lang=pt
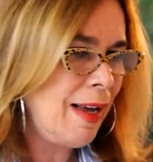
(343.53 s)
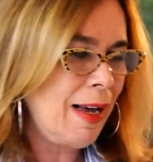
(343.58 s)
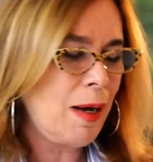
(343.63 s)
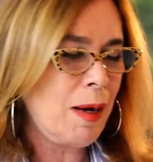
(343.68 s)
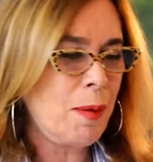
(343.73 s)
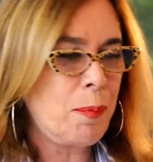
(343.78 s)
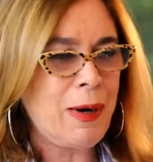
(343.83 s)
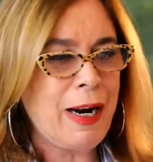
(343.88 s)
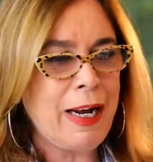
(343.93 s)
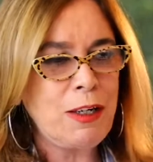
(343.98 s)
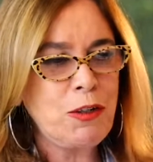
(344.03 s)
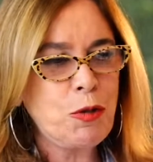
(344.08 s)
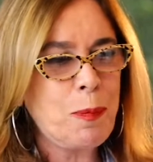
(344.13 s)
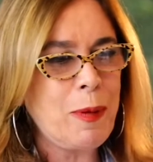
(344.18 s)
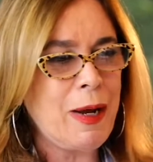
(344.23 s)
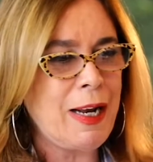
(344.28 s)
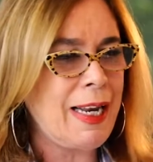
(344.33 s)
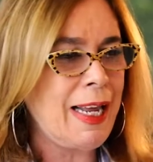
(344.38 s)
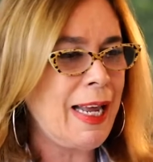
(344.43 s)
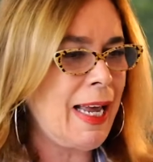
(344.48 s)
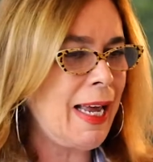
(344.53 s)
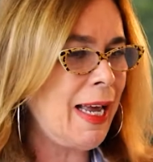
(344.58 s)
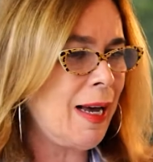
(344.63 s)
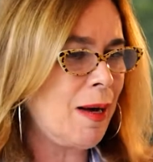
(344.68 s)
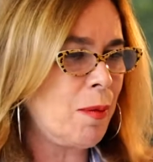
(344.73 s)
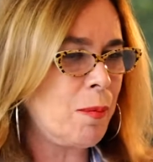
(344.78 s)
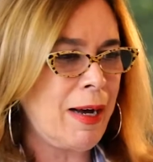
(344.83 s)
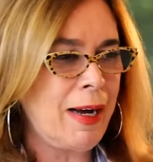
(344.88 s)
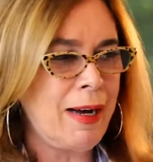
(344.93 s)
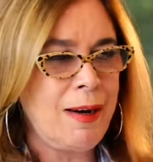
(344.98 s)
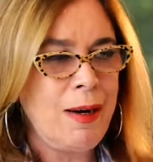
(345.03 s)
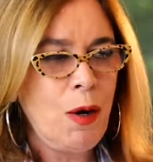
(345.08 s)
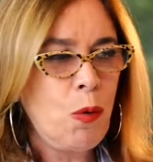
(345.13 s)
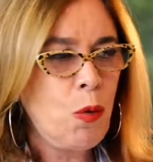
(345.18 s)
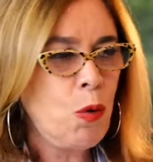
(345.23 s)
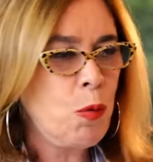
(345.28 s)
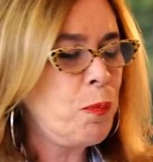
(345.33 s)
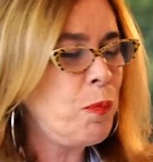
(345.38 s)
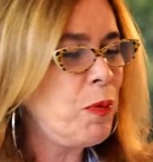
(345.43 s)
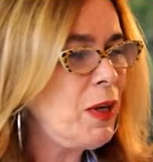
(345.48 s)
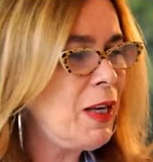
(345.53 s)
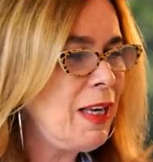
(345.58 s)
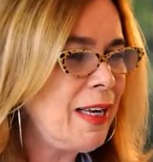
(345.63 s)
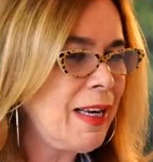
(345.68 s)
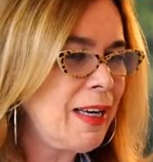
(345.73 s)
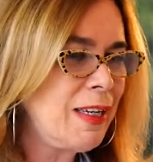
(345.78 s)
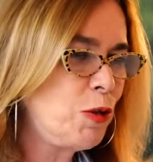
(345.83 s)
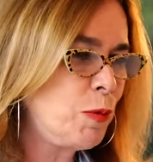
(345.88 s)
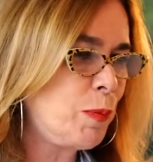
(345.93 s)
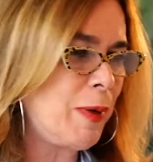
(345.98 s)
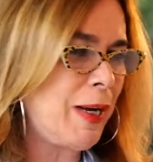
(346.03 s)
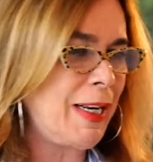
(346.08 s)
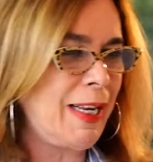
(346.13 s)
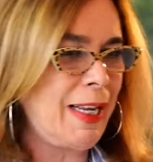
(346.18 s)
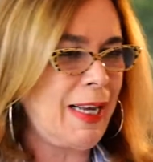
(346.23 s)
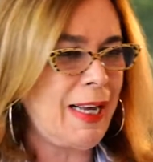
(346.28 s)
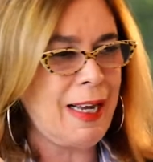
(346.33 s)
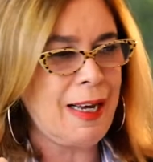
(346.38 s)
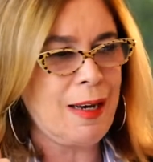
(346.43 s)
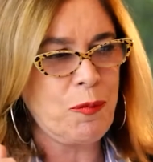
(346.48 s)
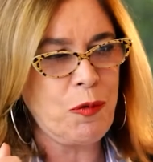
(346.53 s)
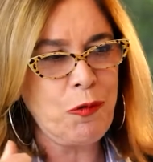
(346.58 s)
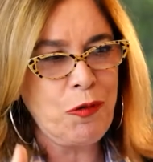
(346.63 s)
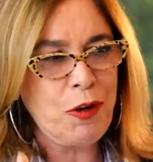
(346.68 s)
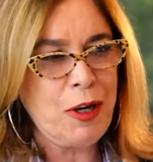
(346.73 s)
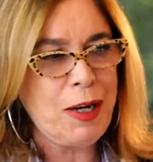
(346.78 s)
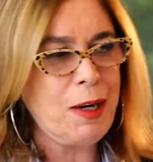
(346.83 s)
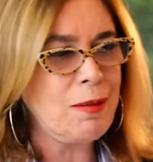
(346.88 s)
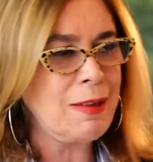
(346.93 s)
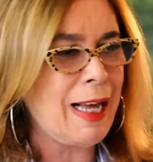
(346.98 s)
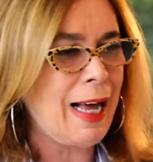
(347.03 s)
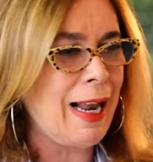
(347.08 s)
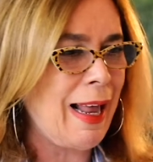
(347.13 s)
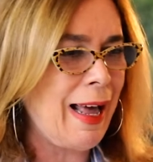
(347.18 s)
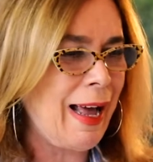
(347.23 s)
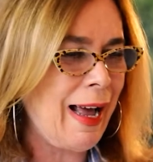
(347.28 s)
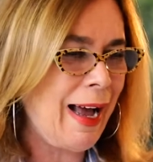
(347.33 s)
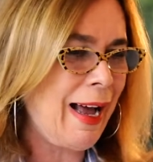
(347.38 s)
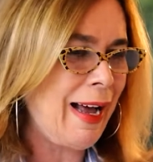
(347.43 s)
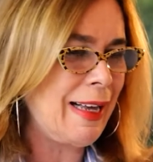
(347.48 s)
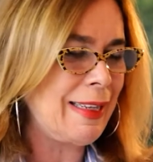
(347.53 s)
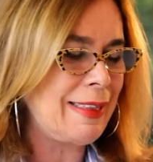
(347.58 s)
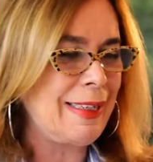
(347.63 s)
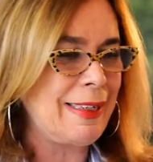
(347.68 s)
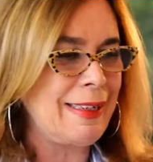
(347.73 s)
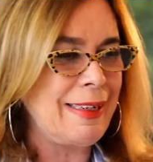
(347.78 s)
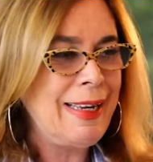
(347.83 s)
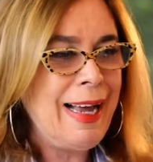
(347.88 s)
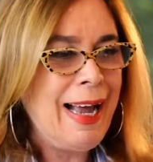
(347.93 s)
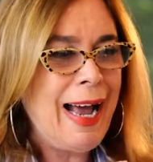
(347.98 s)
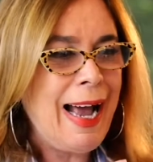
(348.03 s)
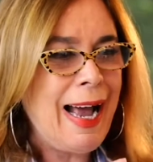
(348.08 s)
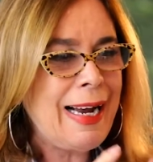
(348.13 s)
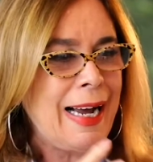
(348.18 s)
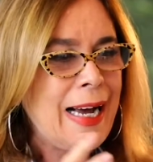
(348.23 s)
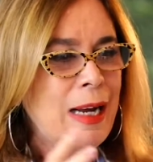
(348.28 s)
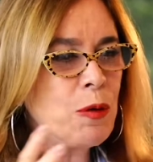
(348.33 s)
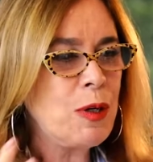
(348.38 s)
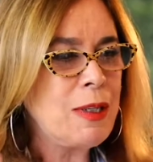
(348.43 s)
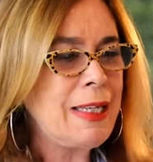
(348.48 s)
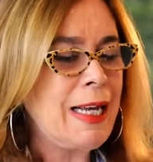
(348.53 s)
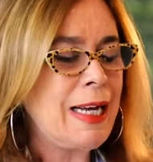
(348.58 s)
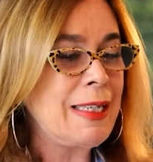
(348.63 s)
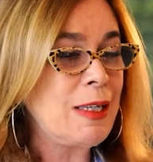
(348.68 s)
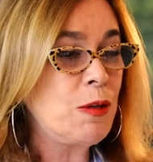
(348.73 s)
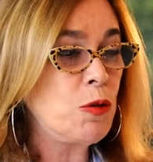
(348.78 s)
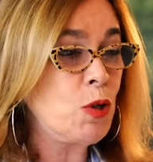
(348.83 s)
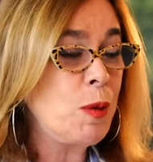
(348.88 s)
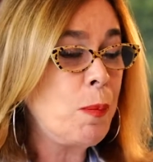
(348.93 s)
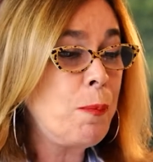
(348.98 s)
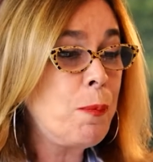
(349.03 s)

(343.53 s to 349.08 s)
a Praia de Ipanema, o Pier de Ipanema, o Verão da Lata a garotada toda,